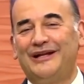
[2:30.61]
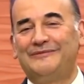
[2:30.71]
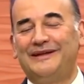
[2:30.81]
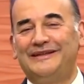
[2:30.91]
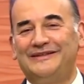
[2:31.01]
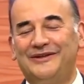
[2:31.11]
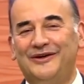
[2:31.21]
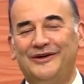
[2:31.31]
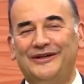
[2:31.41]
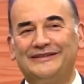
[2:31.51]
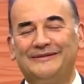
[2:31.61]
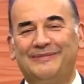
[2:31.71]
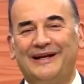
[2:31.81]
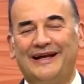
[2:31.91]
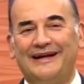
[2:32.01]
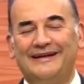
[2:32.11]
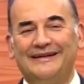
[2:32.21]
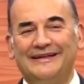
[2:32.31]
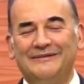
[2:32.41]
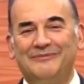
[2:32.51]
per darci le
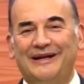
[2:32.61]
benedizioni,